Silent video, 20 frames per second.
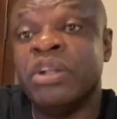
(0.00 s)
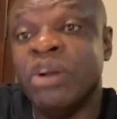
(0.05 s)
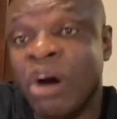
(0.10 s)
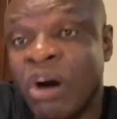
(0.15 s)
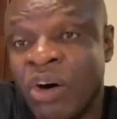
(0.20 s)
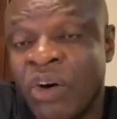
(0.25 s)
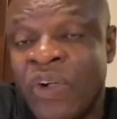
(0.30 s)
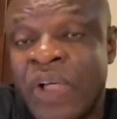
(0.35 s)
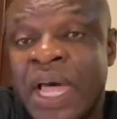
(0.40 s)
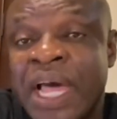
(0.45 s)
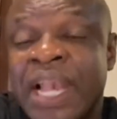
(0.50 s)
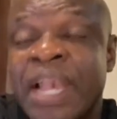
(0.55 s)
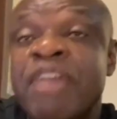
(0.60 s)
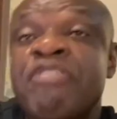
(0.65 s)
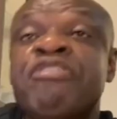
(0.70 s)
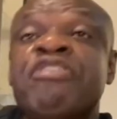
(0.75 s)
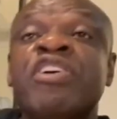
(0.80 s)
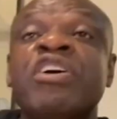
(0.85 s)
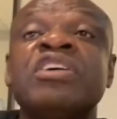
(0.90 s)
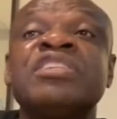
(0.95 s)
Non, les
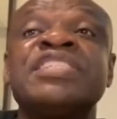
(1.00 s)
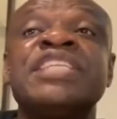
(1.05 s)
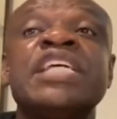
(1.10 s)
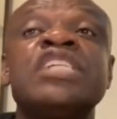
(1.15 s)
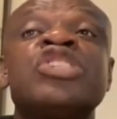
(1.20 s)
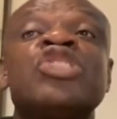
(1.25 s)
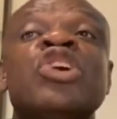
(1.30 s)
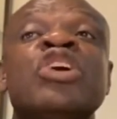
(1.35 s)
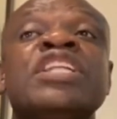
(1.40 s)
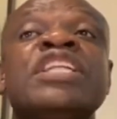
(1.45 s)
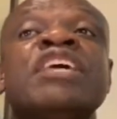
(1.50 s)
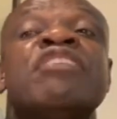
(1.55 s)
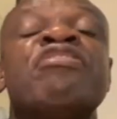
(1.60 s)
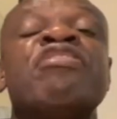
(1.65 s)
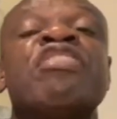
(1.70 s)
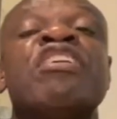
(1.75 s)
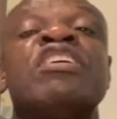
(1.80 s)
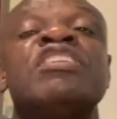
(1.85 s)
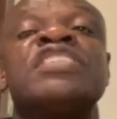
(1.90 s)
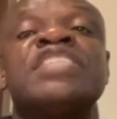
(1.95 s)
Français sont des
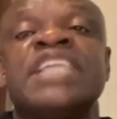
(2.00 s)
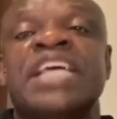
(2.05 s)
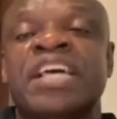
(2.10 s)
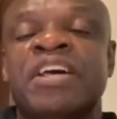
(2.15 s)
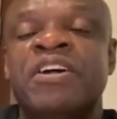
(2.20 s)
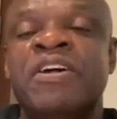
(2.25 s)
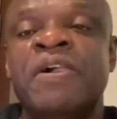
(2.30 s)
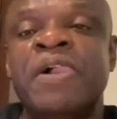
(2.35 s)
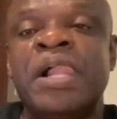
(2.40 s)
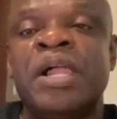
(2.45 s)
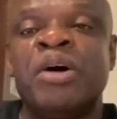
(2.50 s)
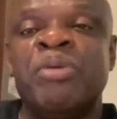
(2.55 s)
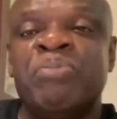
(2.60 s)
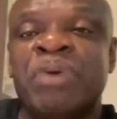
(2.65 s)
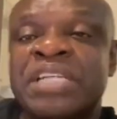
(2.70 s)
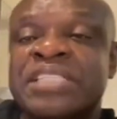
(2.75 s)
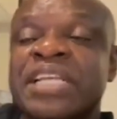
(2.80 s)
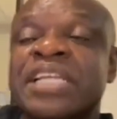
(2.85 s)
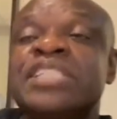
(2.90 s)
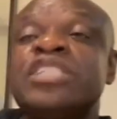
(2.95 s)
Français
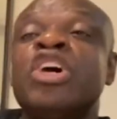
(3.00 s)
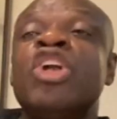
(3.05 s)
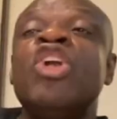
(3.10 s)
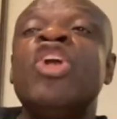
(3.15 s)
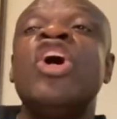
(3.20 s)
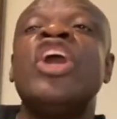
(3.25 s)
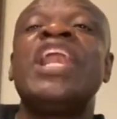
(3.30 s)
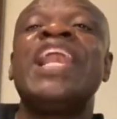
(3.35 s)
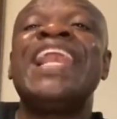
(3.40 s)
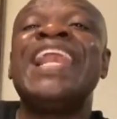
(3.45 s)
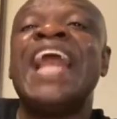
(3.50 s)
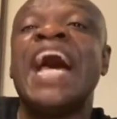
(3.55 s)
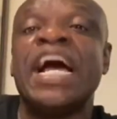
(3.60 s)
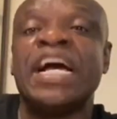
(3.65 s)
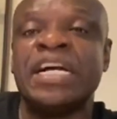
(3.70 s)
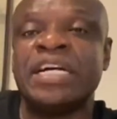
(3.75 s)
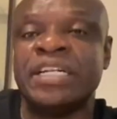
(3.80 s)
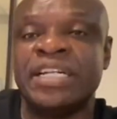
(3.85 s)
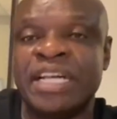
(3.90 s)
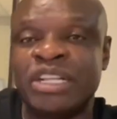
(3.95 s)
parce que c'est leur
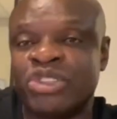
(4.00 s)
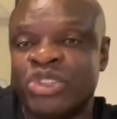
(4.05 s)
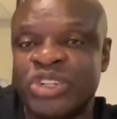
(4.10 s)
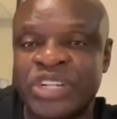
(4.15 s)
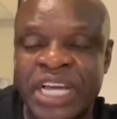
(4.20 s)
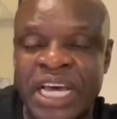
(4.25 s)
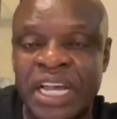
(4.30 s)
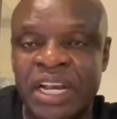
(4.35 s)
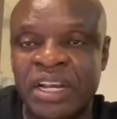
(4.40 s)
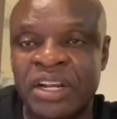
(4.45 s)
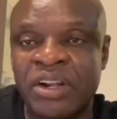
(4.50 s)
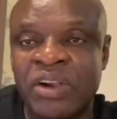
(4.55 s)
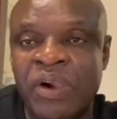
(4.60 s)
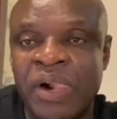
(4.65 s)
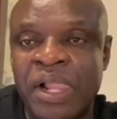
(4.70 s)
langue naturelle.